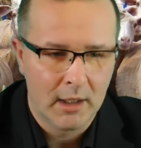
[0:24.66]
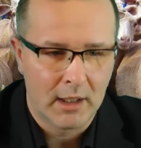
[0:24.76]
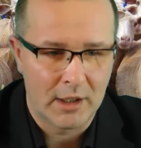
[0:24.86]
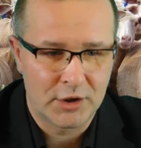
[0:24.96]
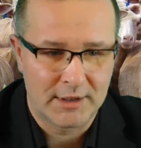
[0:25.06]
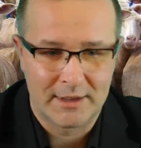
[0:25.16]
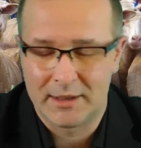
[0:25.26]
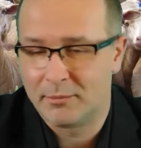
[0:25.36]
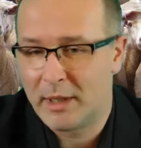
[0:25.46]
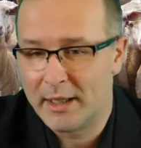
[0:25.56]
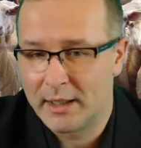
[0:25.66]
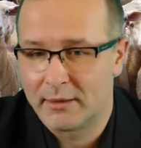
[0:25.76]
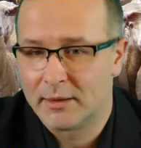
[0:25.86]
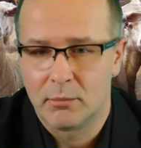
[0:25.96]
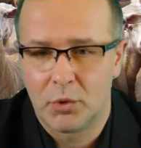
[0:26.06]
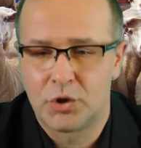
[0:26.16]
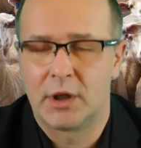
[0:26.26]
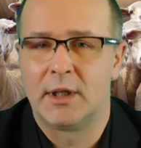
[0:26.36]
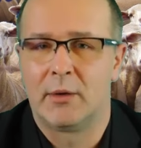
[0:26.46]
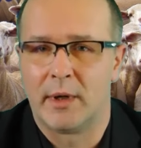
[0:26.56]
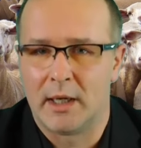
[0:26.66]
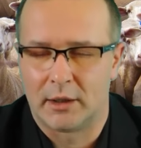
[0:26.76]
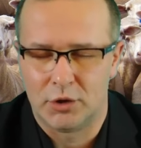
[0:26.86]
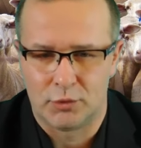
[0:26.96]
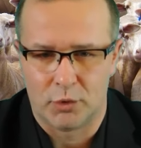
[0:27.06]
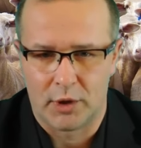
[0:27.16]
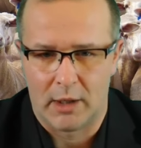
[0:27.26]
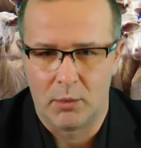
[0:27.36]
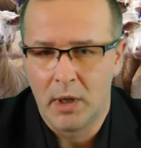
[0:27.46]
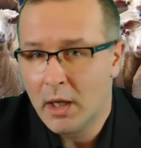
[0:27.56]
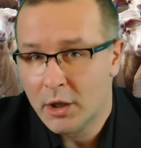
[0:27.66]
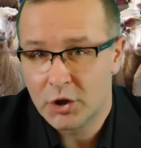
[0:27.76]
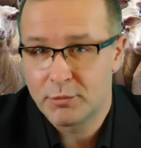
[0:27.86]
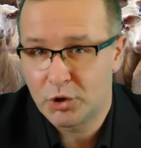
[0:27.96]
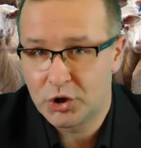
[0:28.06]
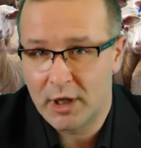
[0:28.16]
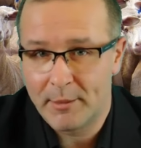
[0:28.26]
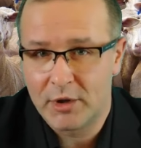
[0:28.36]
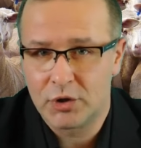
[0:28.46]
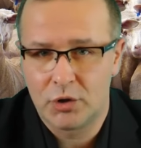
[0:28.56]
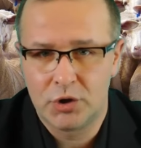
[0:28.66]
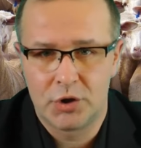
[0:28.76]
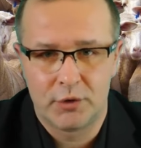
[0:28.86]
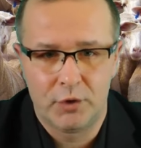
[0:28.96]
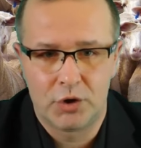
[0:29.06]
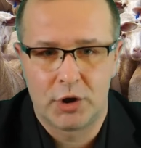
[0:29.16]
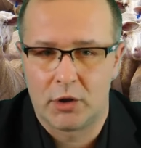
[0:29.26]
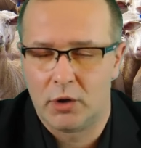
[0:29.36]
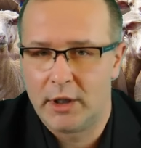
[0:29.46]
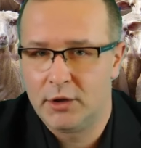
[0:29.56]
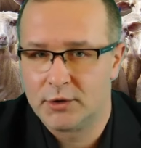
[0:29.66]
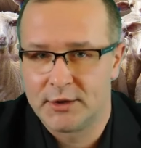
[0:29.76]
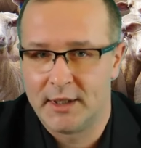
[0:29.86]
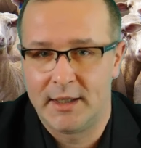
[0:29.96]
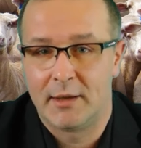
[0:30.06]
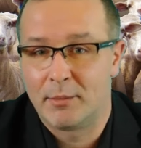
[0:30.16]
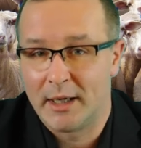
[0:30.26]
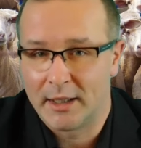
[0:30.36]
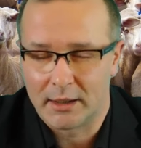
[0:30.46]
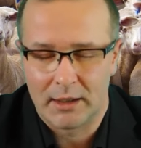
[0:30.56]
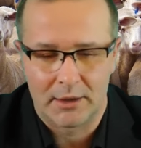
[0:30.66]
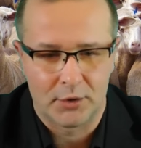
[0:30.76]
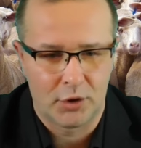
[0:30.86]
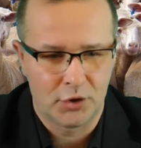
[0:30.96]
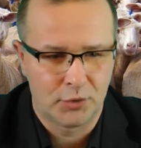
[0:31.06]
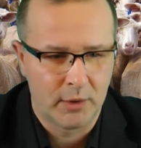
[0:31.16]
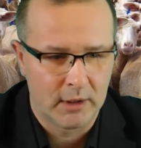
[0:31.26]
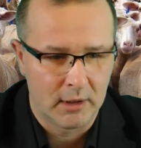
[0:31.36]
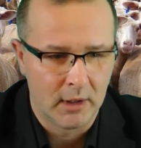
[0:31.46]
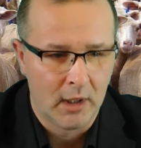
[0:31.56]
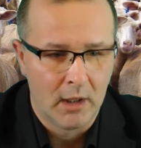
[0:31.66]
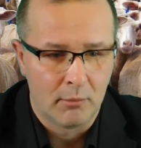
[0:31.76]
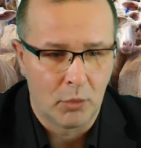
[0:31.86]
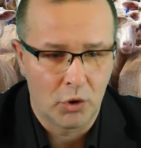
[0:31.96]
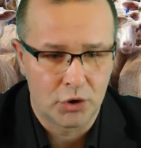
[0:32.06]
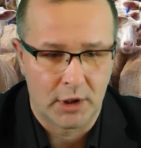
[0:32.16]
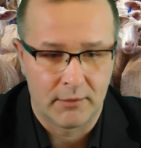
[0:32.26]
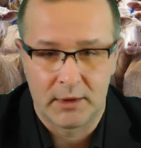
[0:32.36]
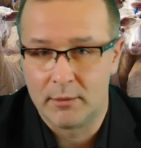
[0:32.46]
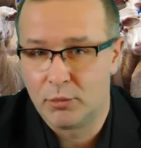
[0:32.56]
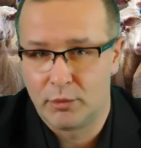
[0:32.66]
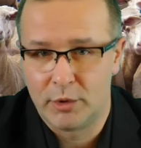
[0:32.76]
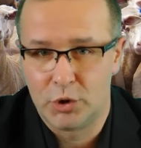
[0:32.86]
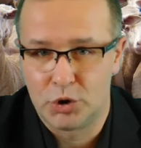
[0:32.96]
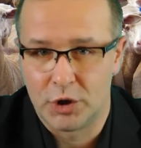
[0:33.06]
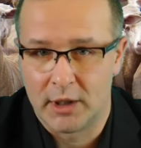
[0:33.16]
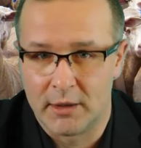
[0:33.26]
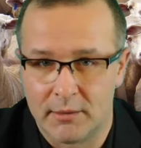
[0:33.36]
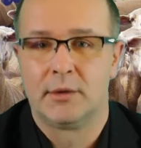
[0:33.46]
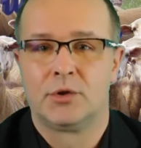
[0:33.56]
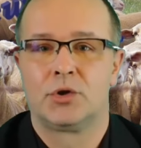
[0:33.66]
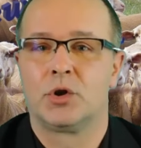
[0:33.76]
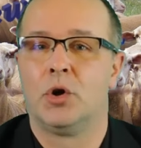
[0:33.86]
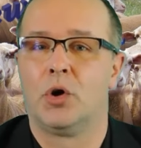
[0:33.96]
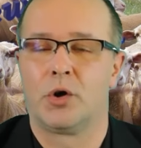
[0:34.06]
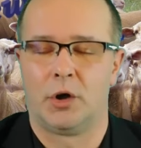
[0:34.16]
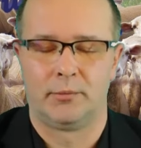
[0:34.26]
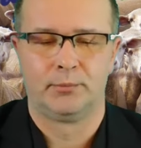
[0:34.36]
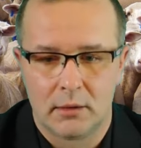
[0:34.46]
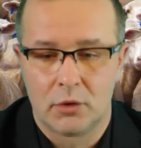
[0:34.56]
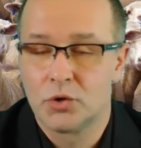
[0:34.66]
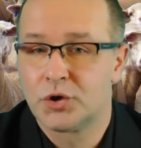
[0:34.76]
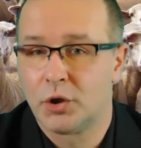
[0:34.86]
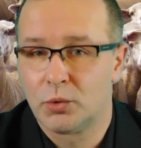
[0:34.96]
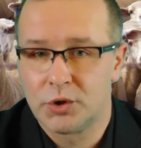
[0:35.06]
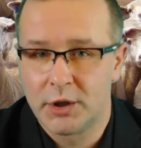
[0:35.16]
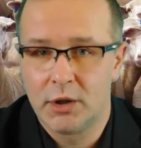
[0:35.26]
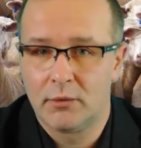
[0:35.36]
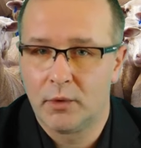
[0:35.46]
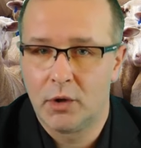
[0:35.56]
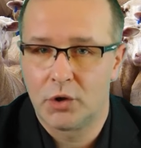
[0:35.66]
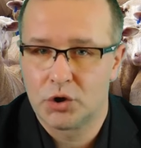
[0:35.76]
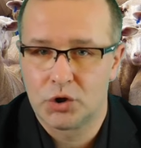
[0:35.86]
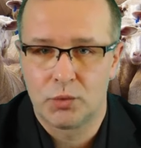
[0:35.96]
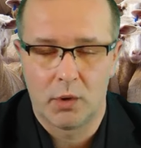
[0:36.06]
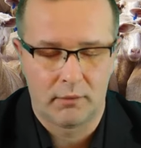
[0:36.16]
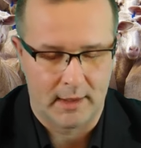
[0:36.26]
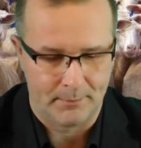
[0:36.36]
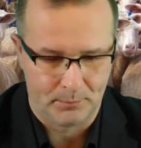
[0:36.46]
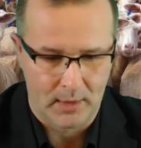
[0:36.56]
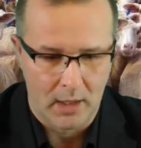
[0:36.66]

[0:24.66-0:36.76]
Każda z tych bajek posiadała jakiś morał. Rozpoczynamy rzeczywiście kolejną serię bajek dla dorosłych może w tym momencie, skoro konstytucyjną wolność słowa